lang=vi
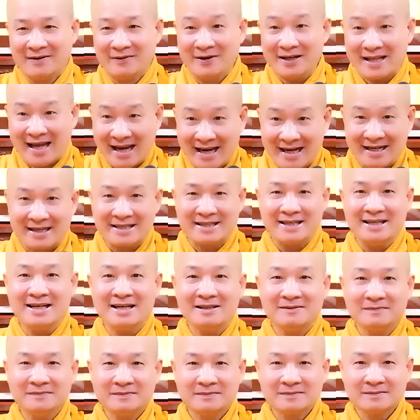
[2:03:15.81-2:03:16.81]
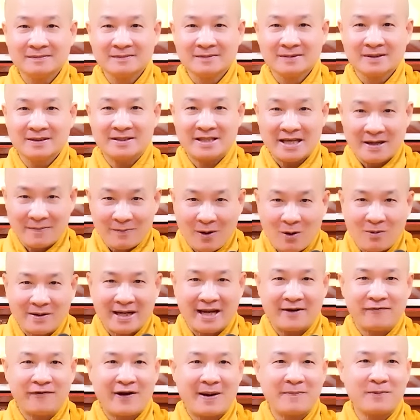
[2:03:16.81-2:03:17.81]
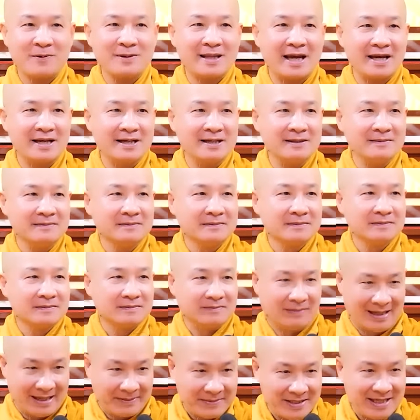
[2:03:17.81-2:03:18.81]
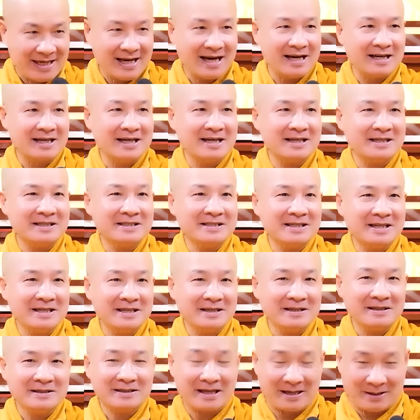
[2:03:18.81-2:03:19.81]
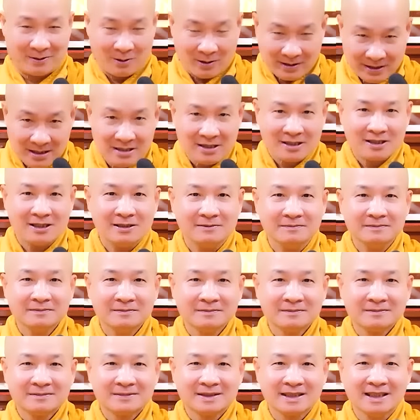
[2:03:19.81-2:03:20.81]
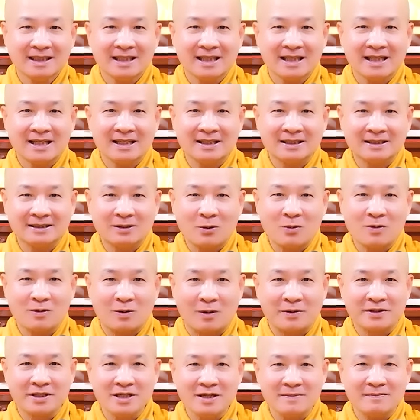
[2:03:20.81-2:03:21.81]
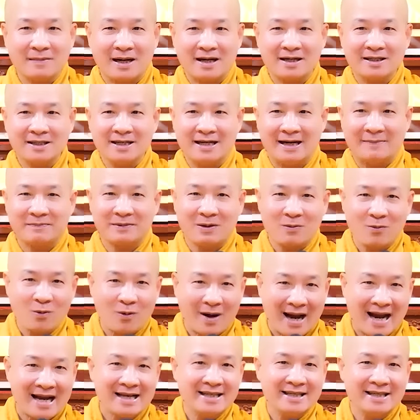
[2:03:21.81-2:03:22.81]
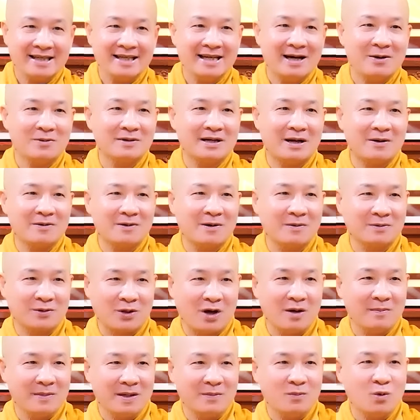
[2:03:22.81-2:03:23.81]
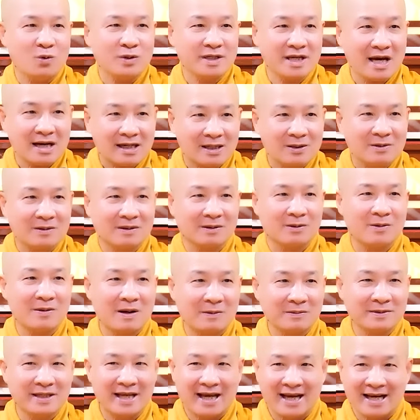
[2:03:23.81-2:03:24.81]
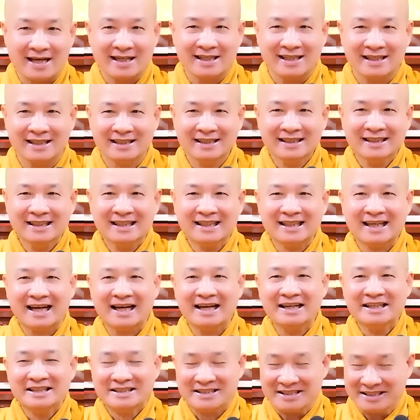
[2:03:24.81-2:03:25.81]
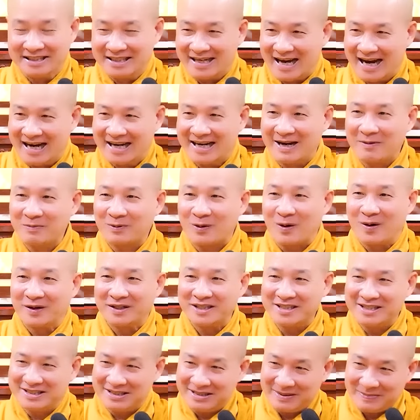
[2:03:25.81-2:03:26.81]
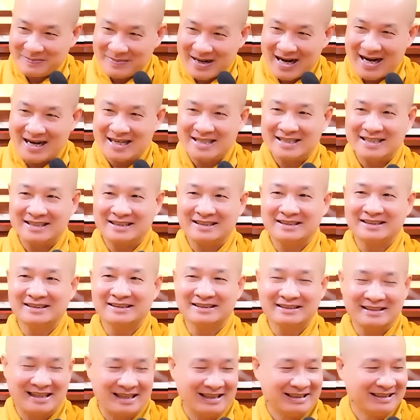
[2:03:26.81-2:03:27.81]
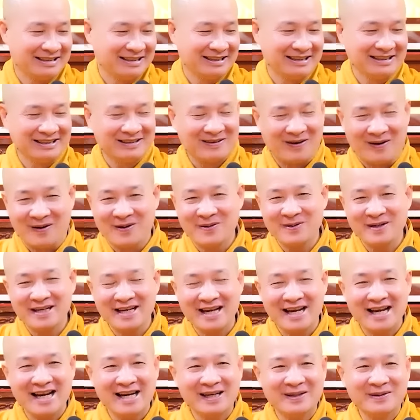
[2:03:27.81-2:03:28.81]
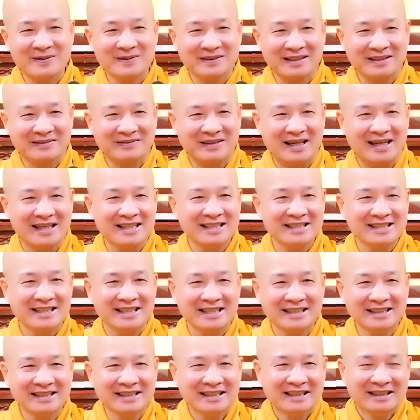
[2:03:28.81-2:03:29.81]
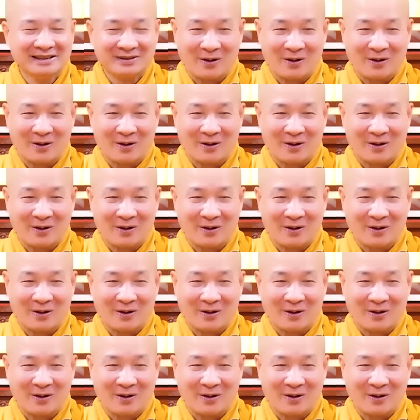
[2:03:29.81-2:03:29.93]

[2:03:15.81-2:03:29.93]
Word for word: Quý thầy có gì đó, chuyên môn nghe pháp của thầy đó. Mà bây giờ đó, nó vậy đó, thầy coi được không? Người tu còn vướng bận đi làm công quả gì đâu đâu, con nhỏ bệnh muốn chết luôn cũng không về nữa. Đó, sự đời không còn vướng bận, trời ơi khổ ghê luôn rồi bà vậy.